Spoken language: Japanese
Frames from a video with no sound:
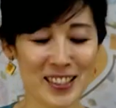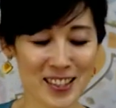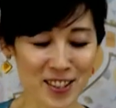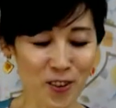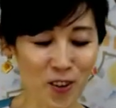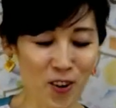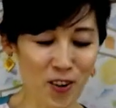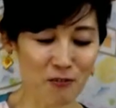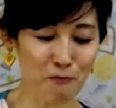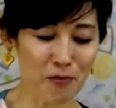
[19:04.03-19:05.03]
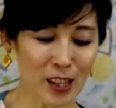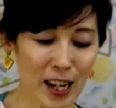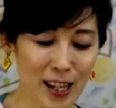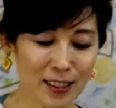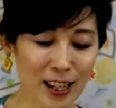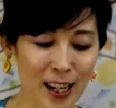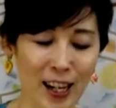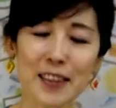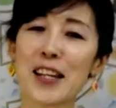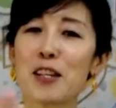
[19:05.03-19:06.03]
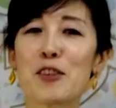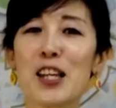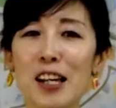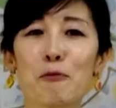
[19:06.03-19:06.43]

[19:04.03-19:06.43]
でその誰なんか勝手にね